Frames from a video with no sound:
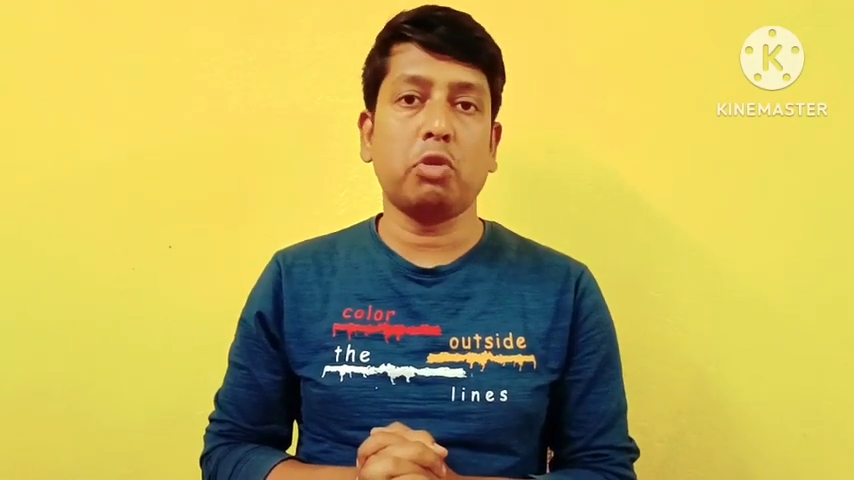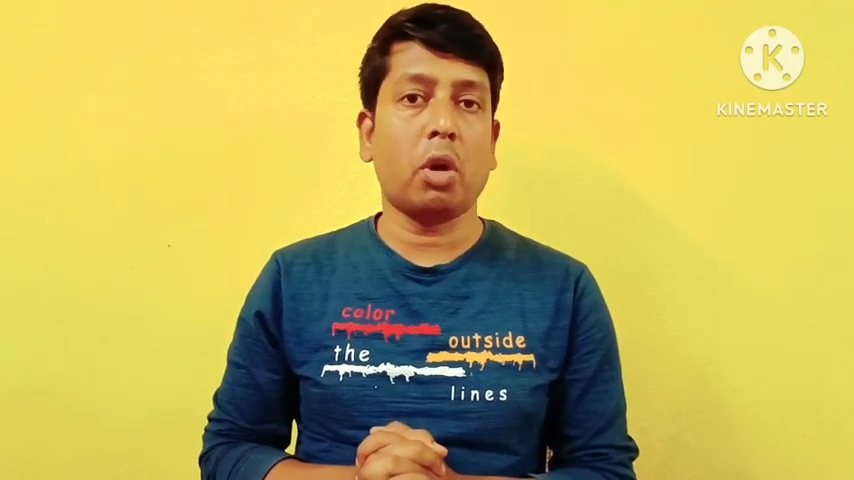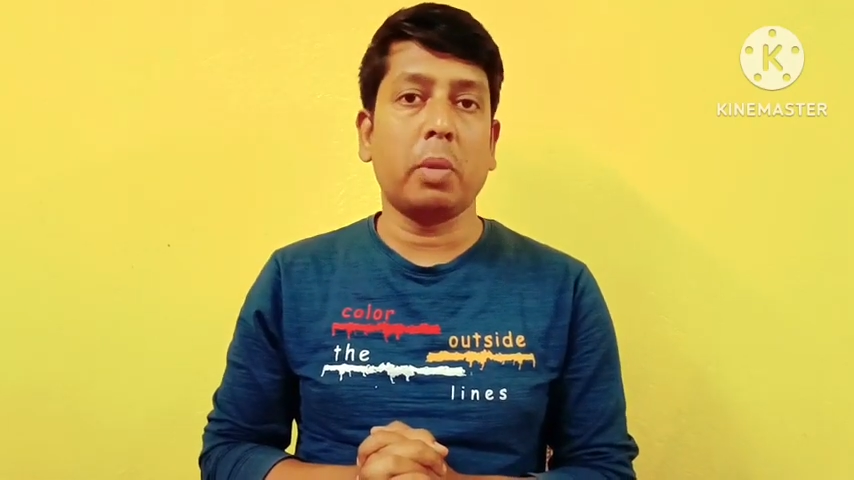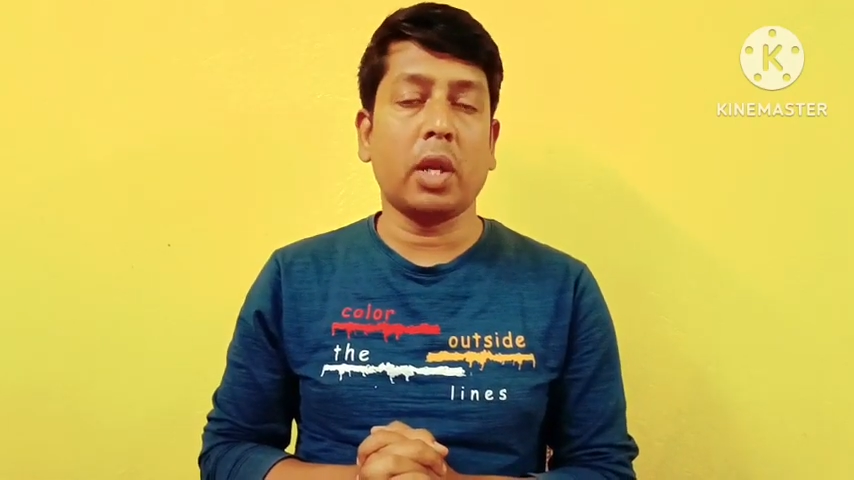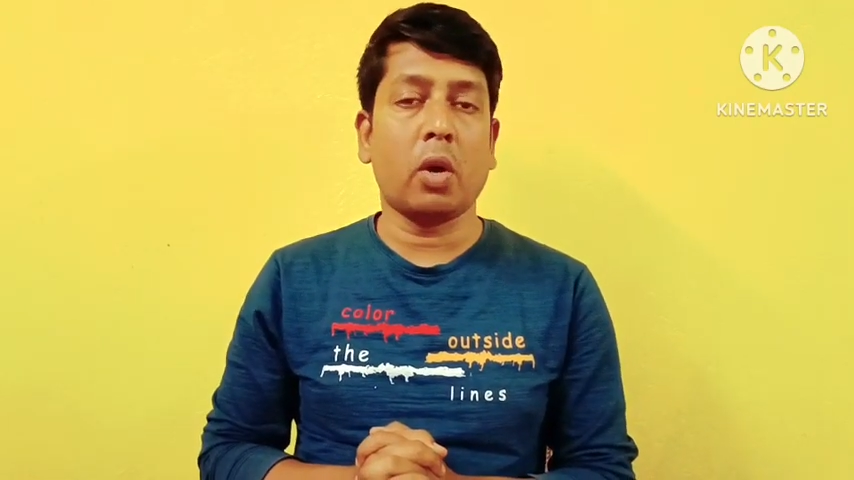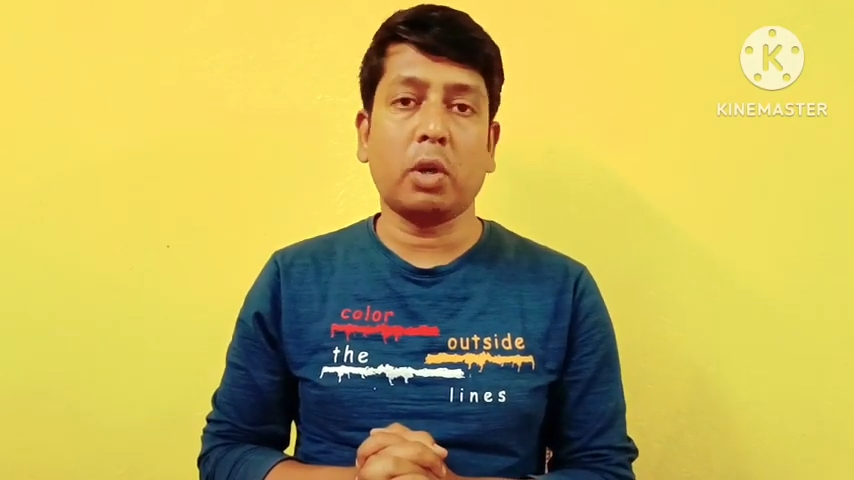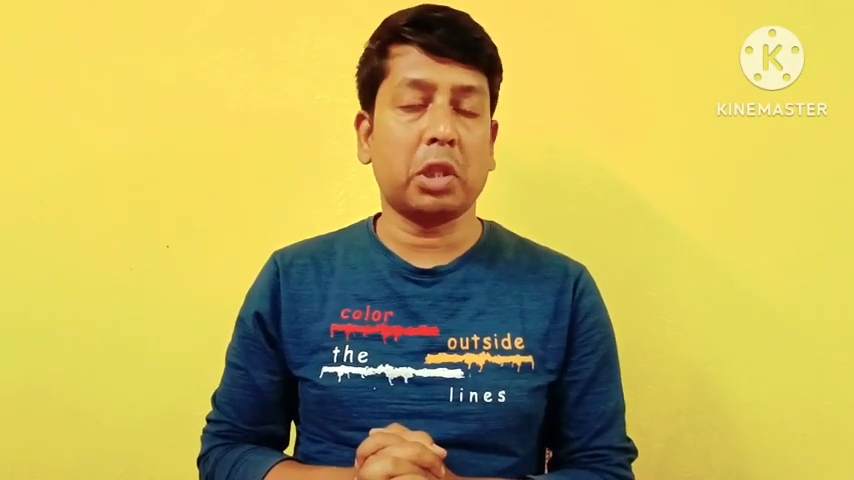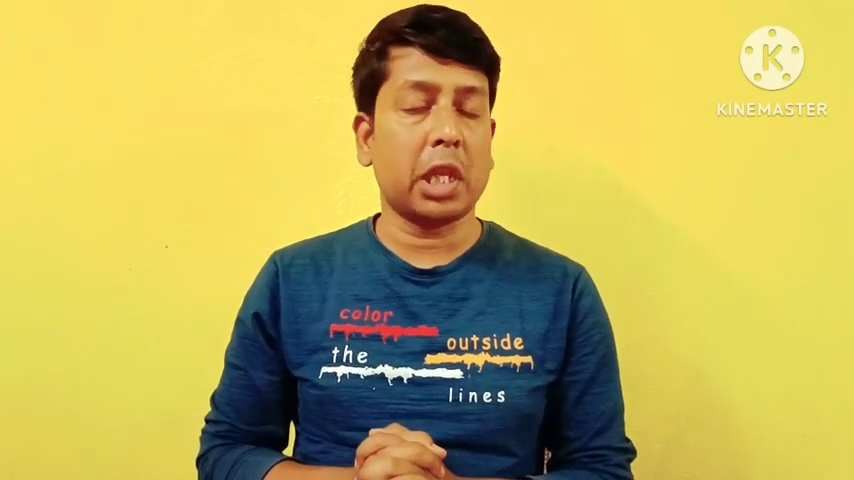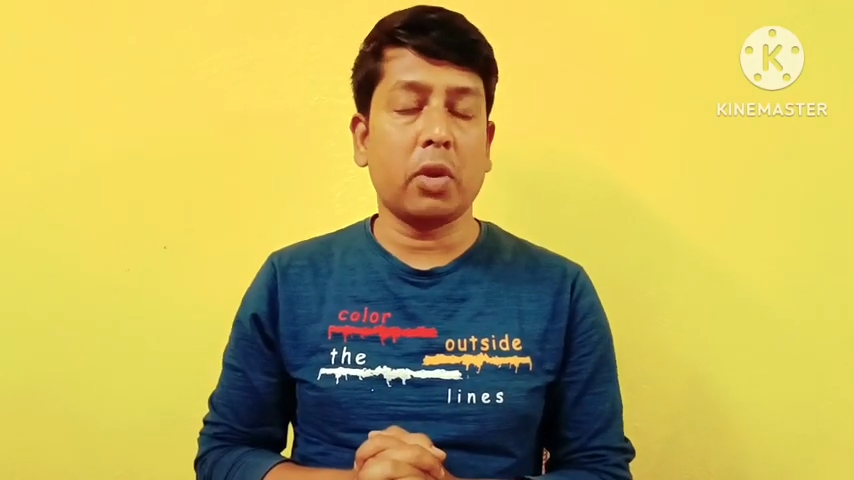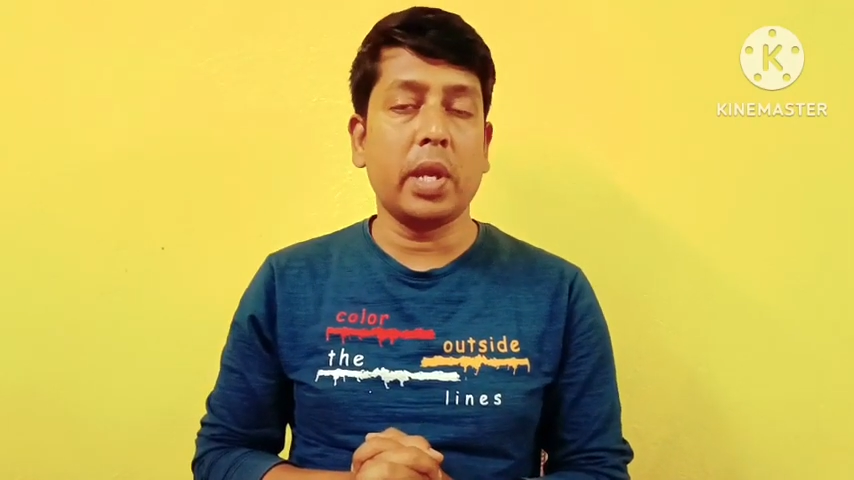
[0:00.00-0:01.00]
কিছু হবে না হওয়ার
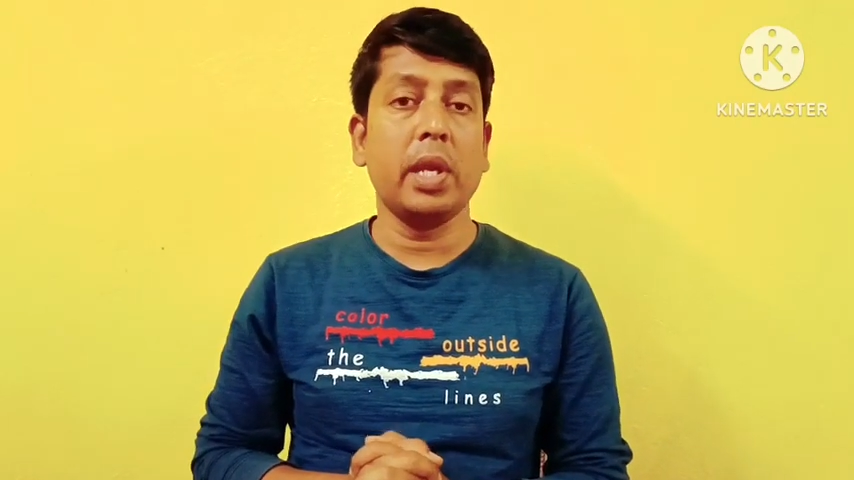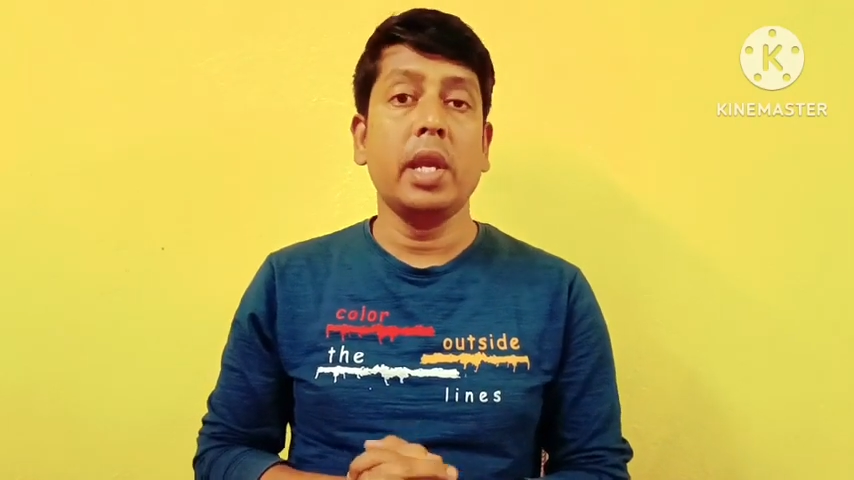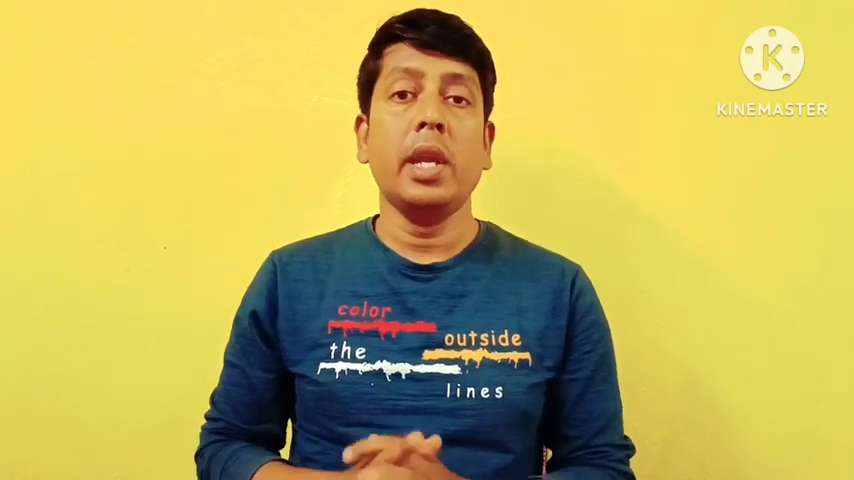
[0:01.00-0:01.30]
কথা নয়